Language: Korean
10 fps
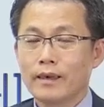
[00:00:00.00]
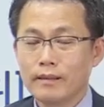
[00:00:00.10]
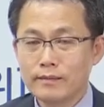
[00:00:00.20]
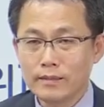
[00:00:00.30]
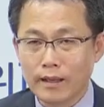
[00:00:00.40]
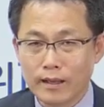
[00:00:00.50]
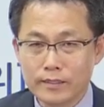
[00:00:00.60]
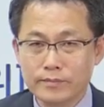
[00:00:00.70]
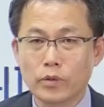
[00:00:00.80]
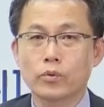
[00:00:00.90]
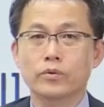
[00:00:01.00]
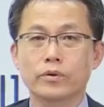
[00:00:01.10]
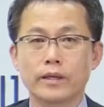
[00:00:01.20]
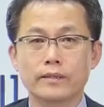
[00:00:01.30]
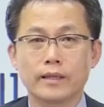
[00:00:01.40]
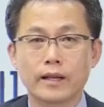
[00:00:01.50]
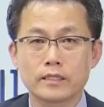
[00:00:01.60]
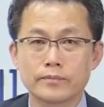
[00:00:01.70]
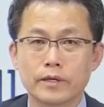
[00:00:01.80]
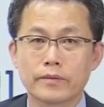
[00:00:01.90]
캐드 잘하시면 오토캐드
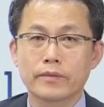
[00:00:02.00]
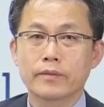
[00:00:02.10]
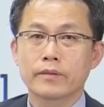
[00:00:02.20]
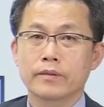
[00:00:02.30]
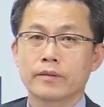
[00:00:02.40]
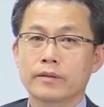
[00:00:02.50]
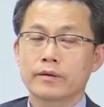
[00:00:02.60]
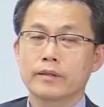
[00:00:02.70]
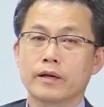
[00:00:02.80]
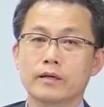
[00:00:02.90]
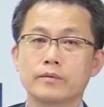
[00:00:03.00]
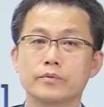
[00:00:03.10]
잘하시면 그냥